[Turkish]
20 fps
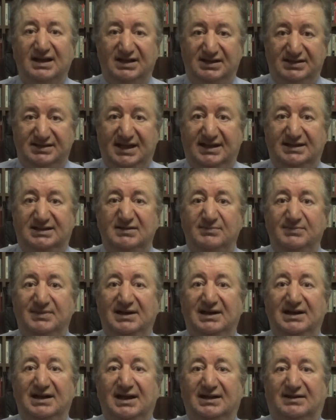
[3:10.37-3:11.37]
7
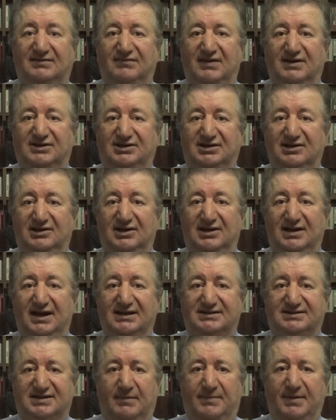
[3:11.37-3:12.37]

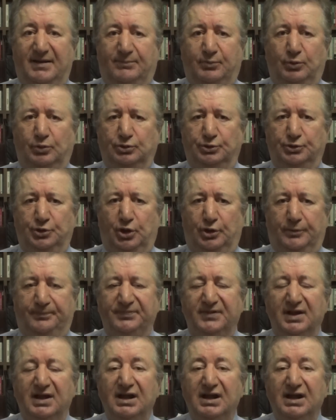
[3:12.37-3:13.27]
milletvekiline sebep oluyor.